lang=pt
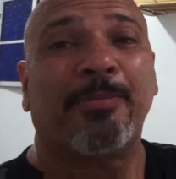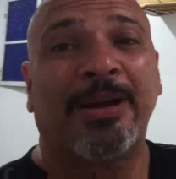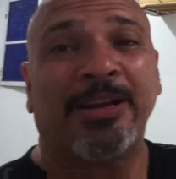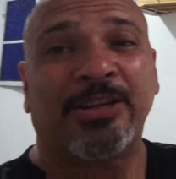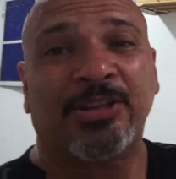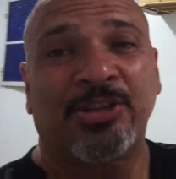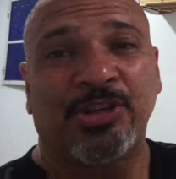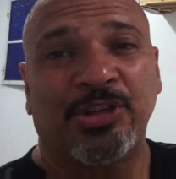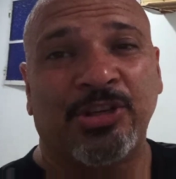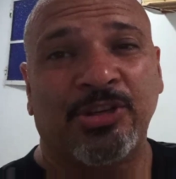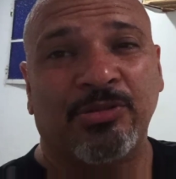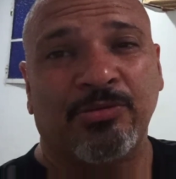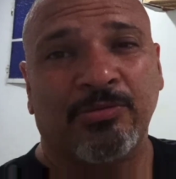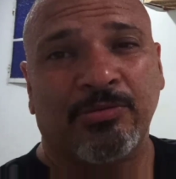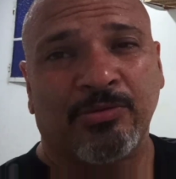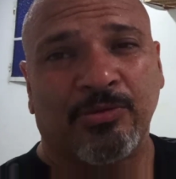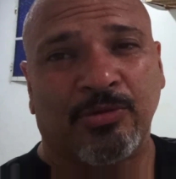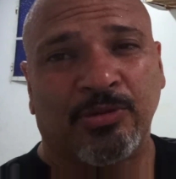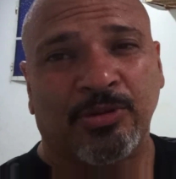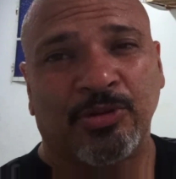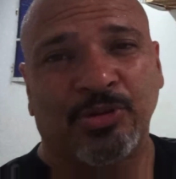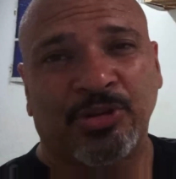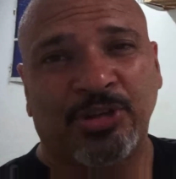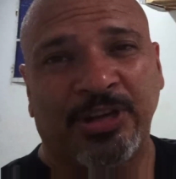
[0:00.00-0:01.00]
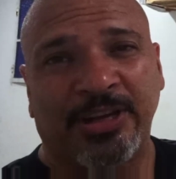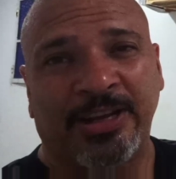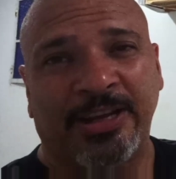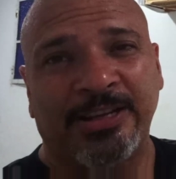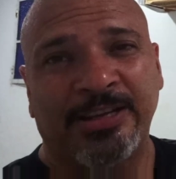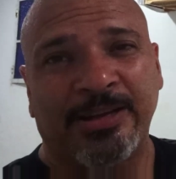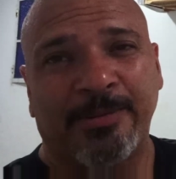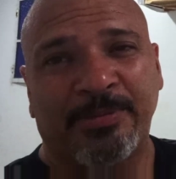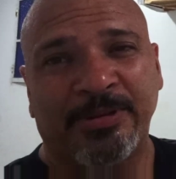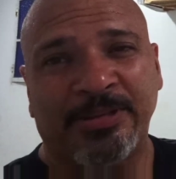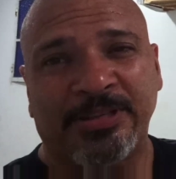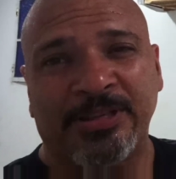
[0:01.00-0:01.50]
um matinho, quando eu
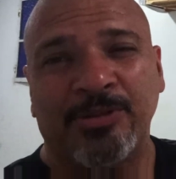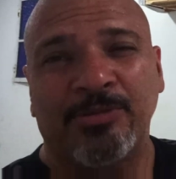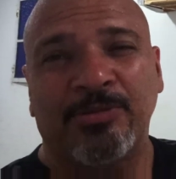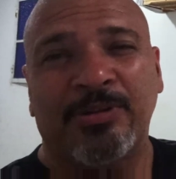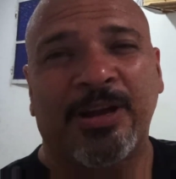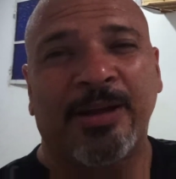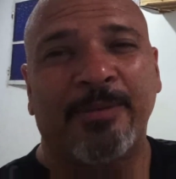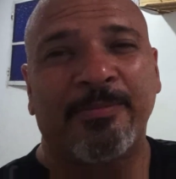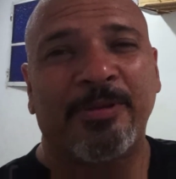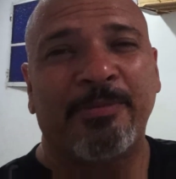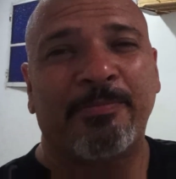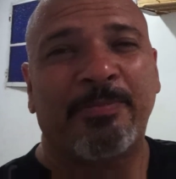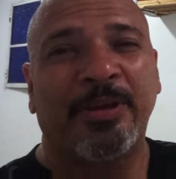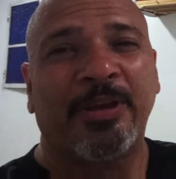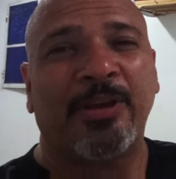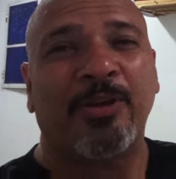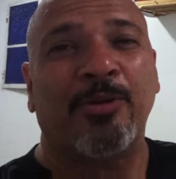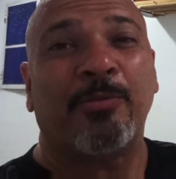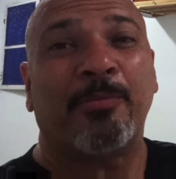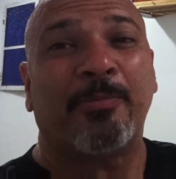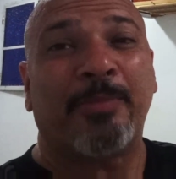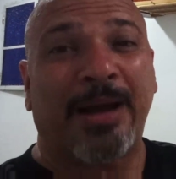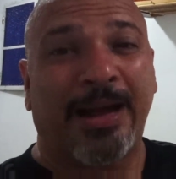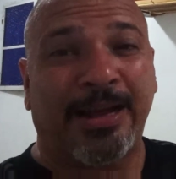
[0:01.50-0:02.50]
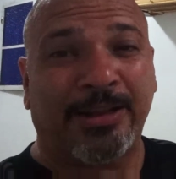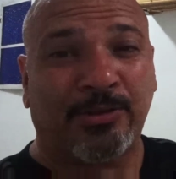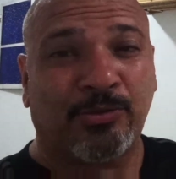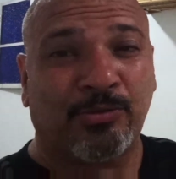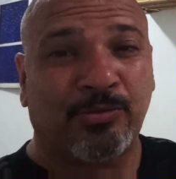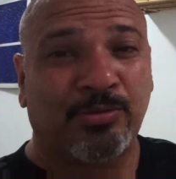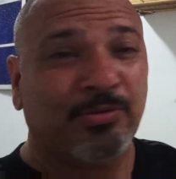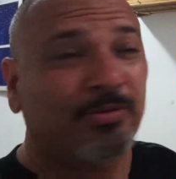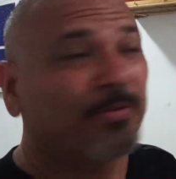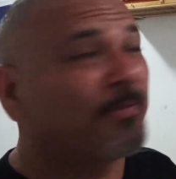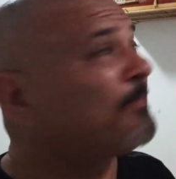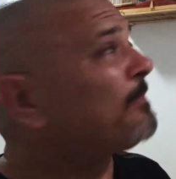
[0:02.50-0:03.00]
cheguei já passei no caminho, peguei um
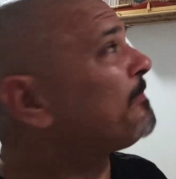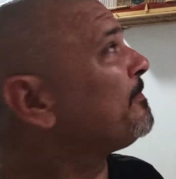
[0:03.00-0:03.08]
mato.